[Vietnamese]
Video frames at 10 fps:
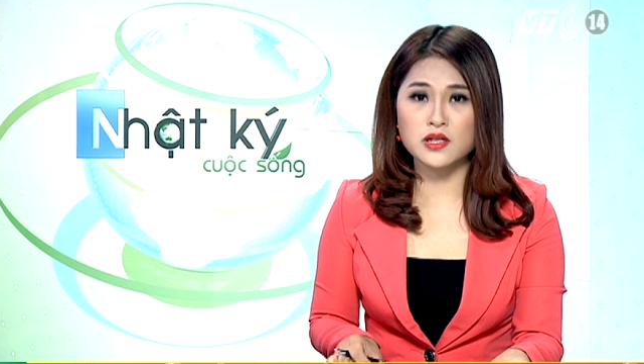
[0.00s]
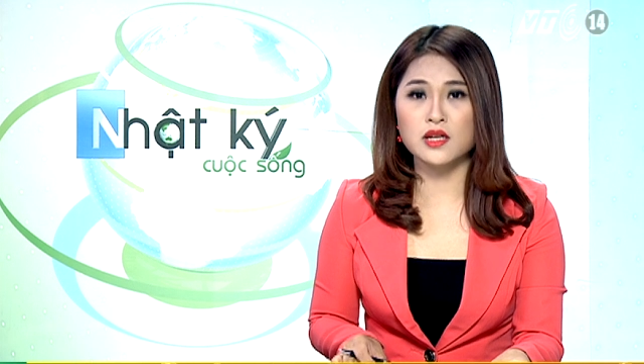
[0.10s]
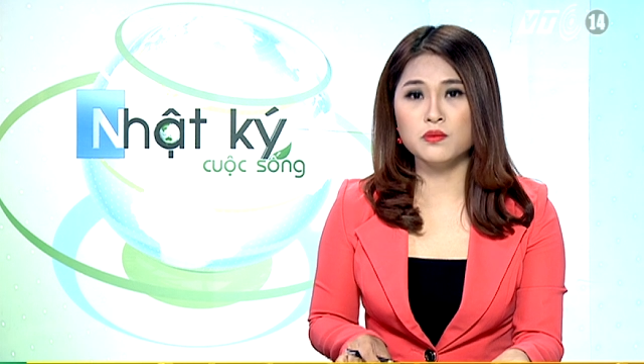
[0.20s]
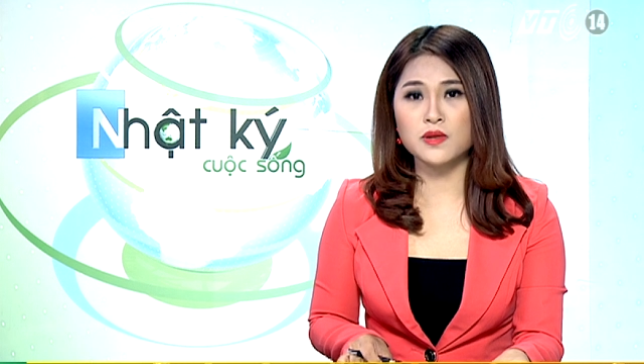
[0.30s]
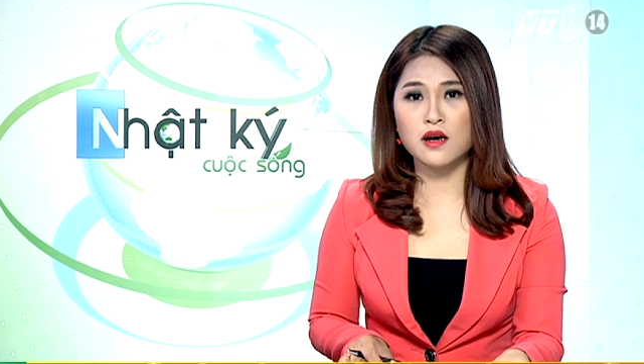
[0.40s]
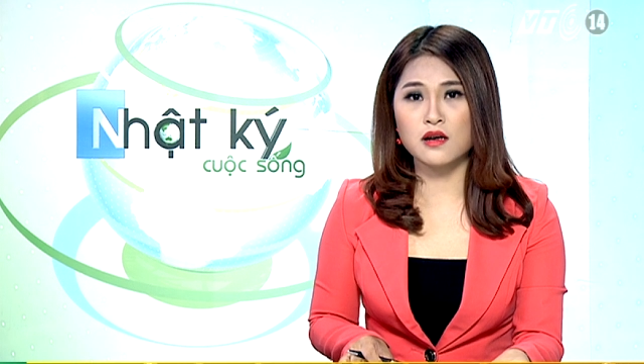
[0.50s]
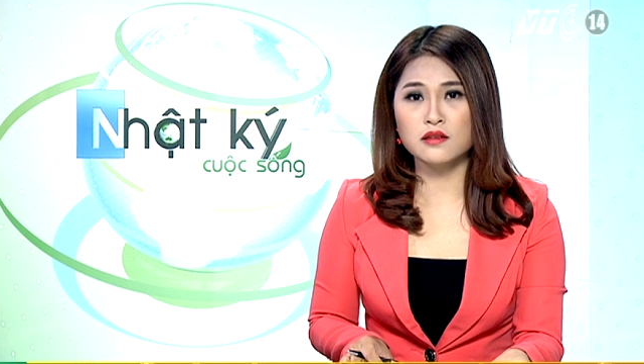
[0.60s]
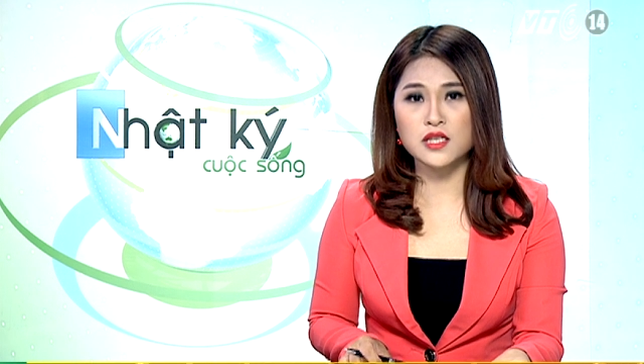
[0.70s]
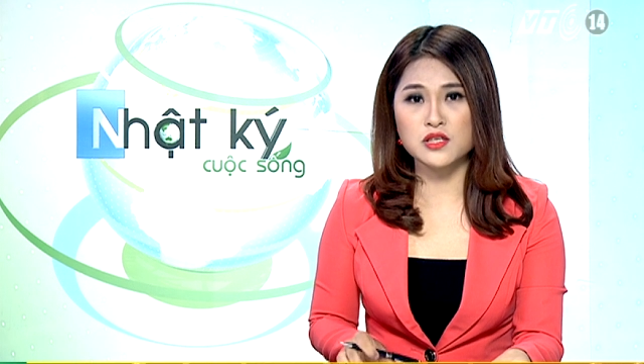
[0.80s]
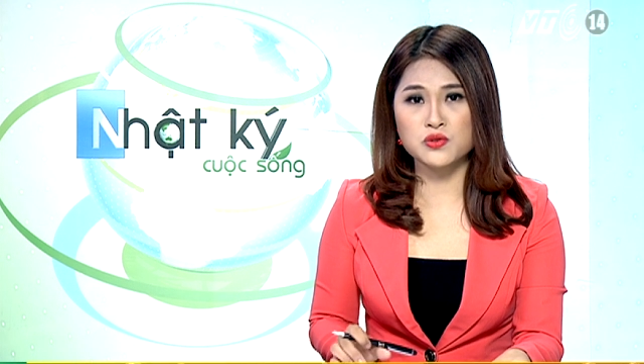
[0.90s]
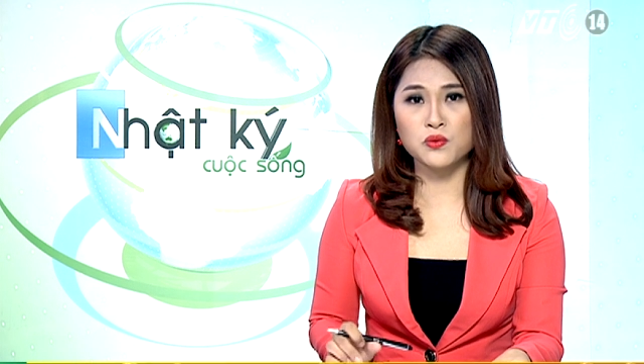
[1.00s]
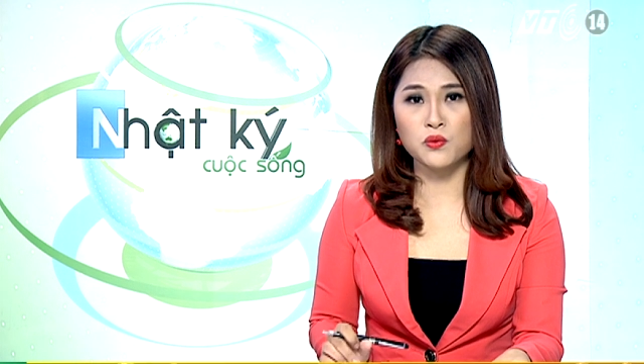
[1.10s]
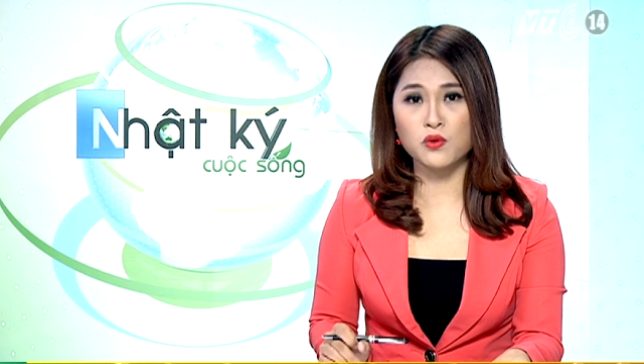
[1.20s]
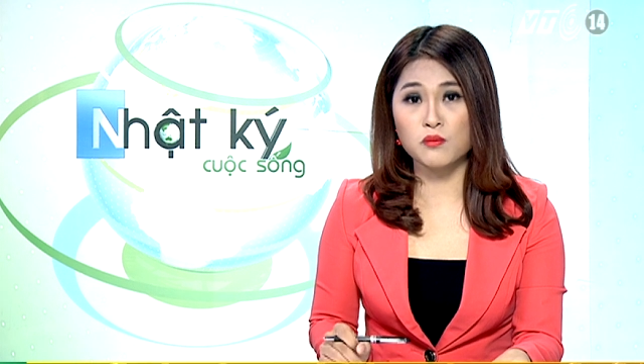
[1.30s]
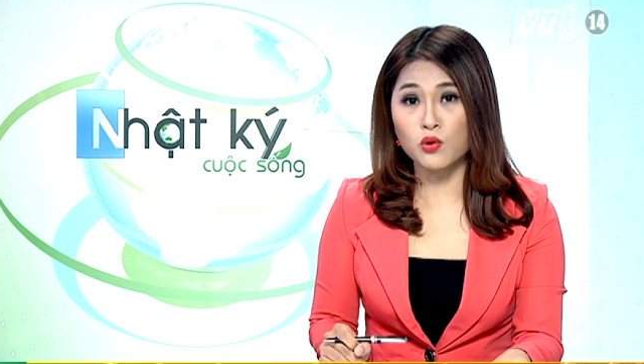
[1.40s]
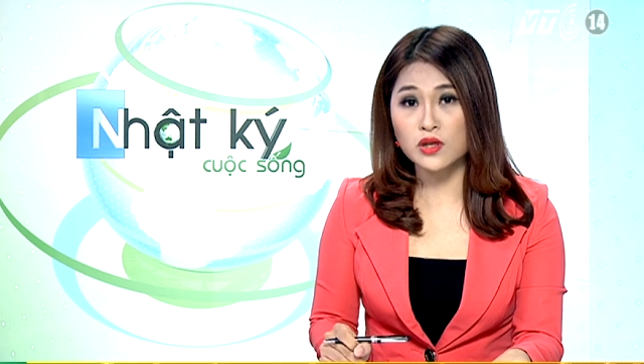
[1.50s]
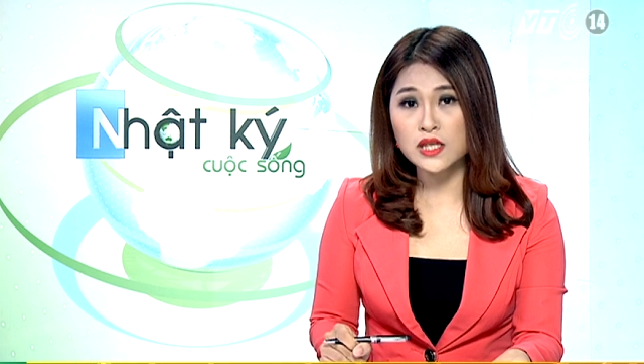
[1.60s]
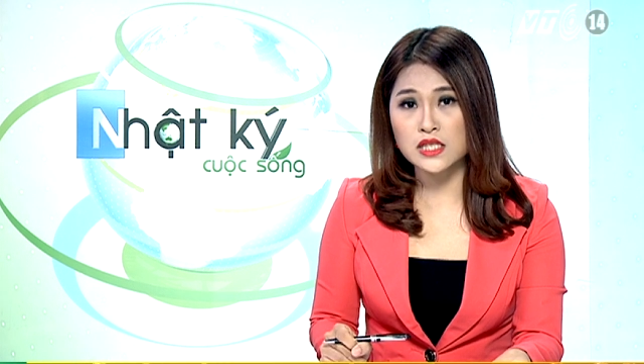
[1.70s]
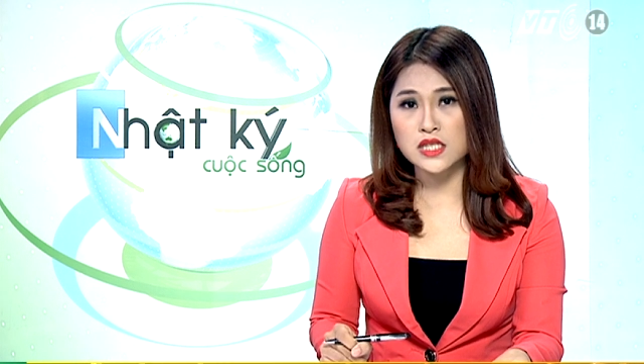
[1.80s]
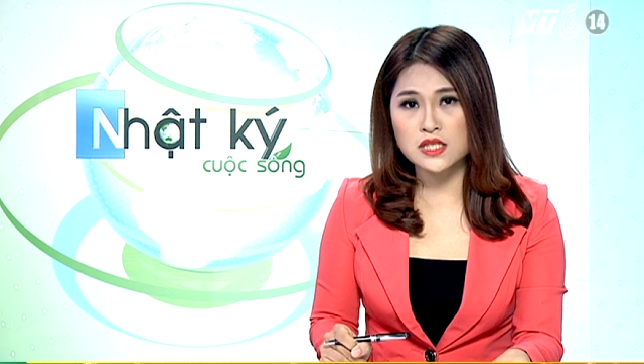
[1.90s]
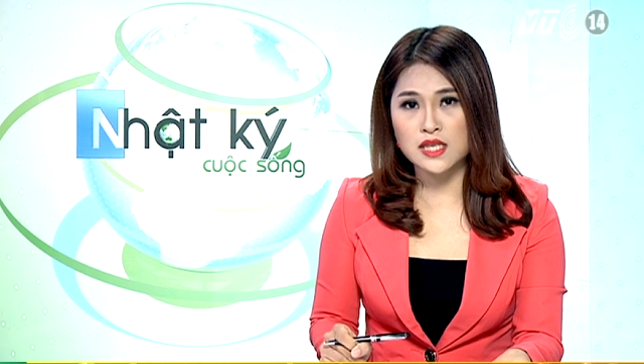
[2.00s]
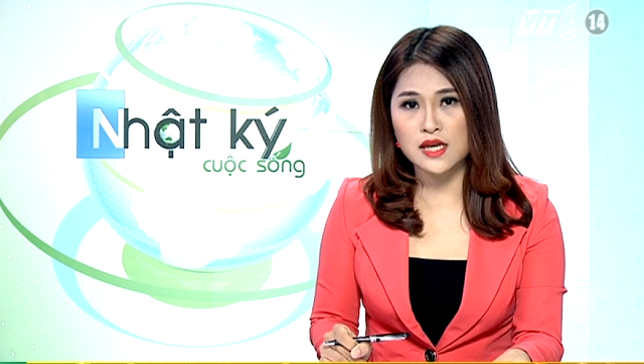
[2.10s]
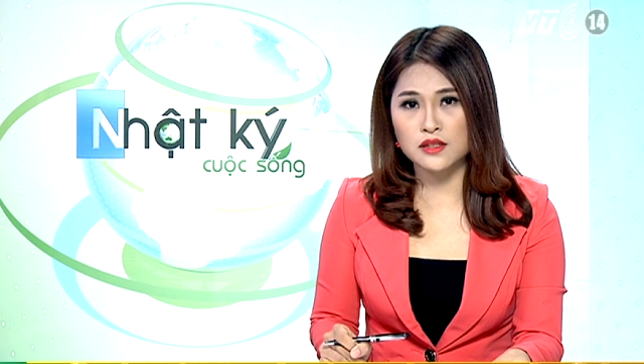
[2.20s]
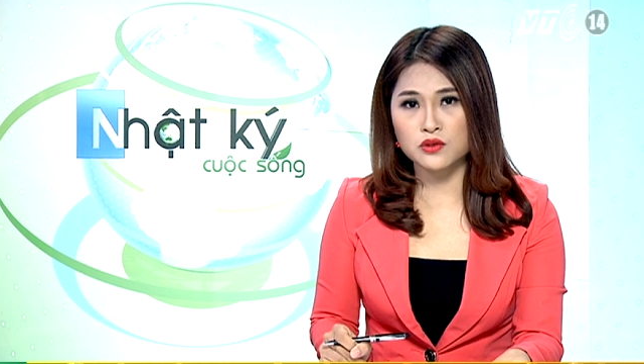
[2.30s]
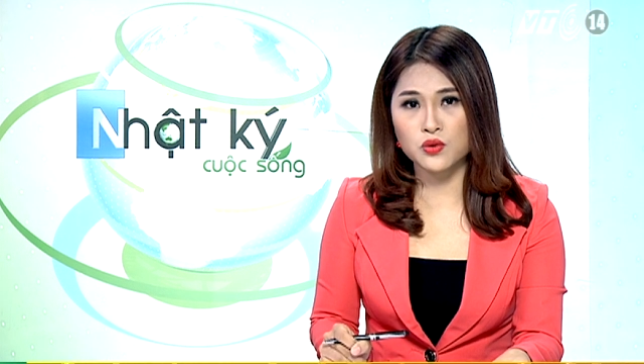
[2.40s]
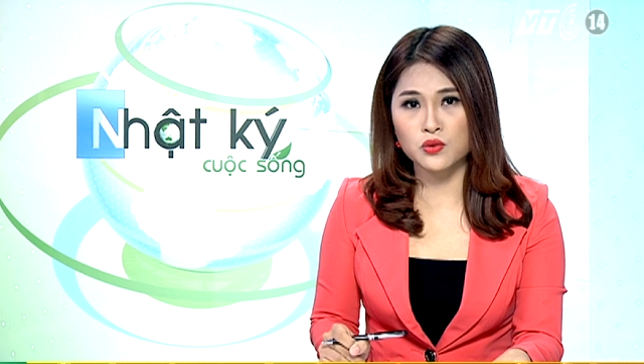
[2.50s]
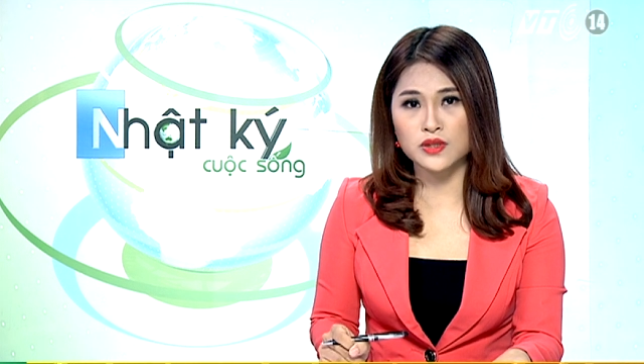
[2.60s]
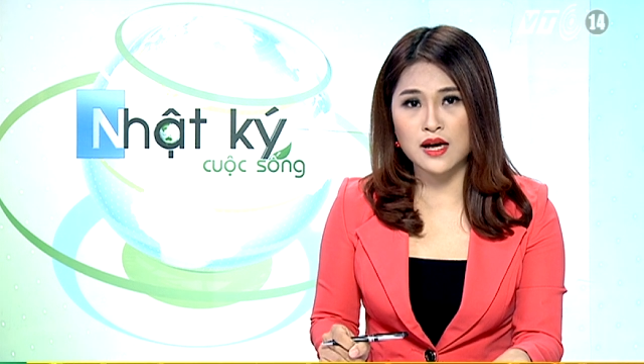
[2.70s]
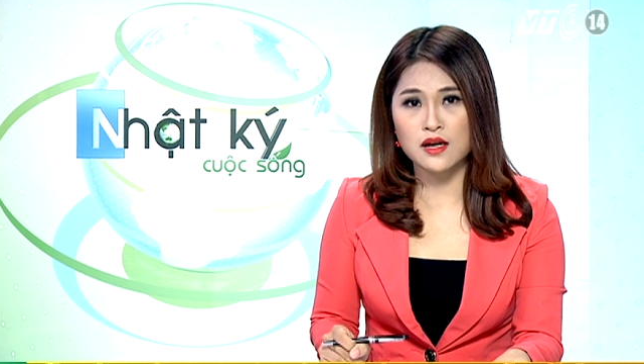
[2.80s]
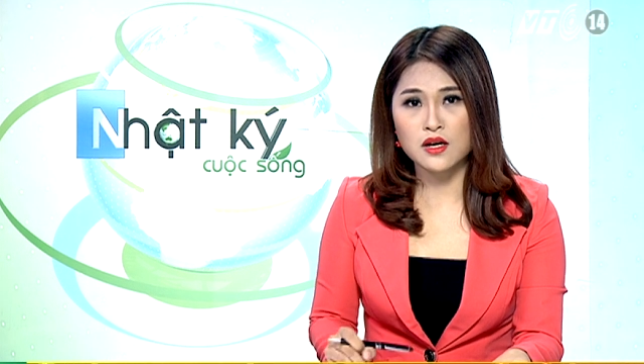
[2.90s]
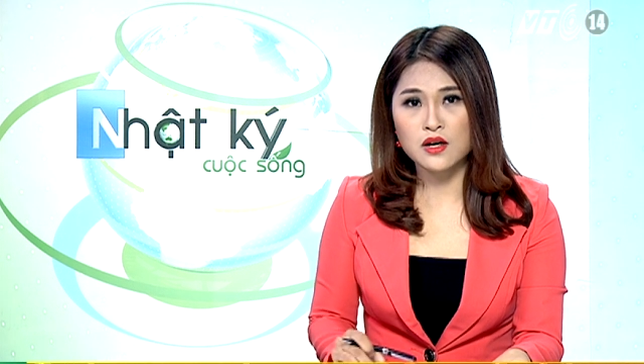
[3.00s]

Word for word: đến lúc đó thì chủ của 4.000 chiếc xe Toyota